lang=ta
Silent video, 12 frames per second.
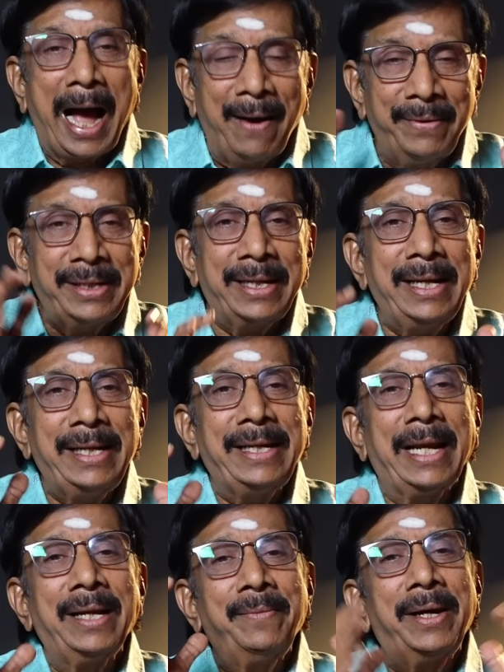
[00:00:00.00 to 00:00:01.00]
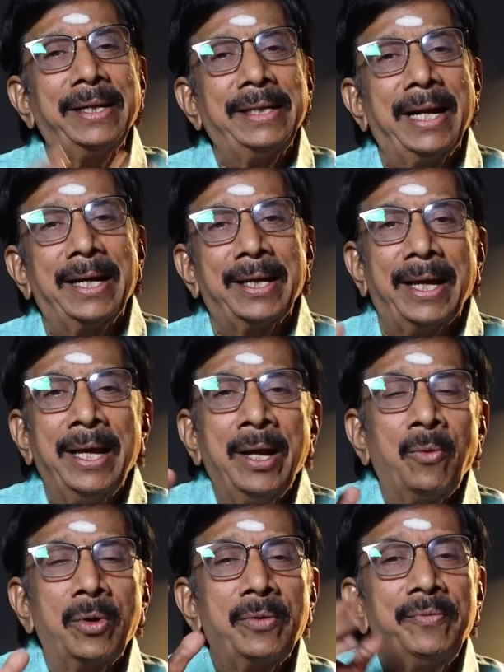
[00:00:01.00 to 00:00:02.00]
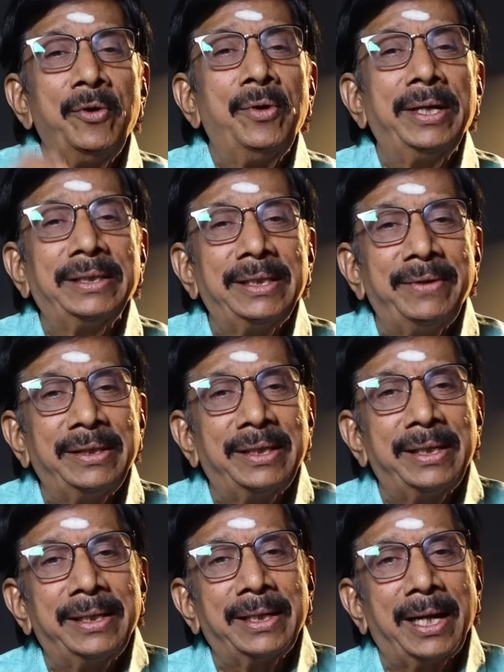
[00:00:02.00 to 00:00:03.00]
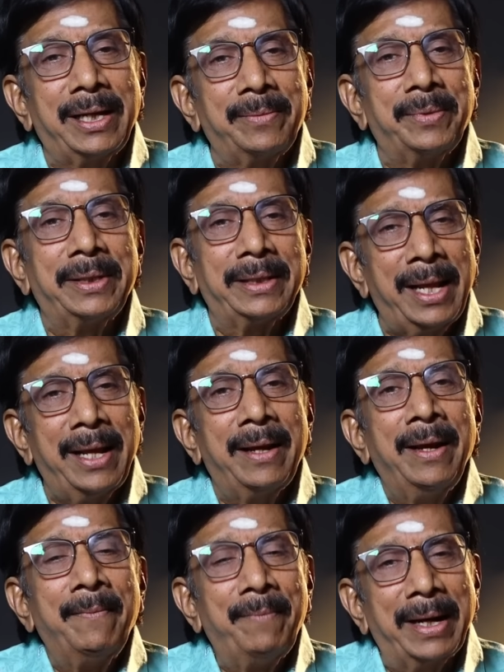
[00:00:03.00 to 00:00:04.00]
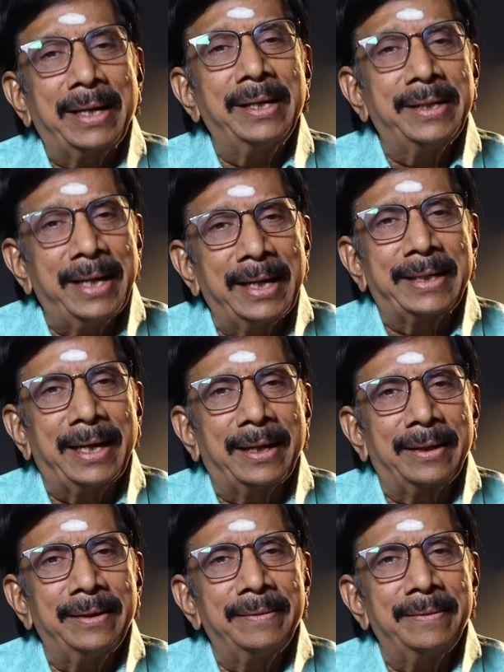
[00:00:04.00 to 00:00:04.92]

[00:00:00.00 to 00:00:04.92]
அவர் கையில் என்ன மாதிரியான ஒரு வியூகத்தை வைத்திருக்கிறார் என்பதை தான் மக்கள் கேட்கிறார்கள்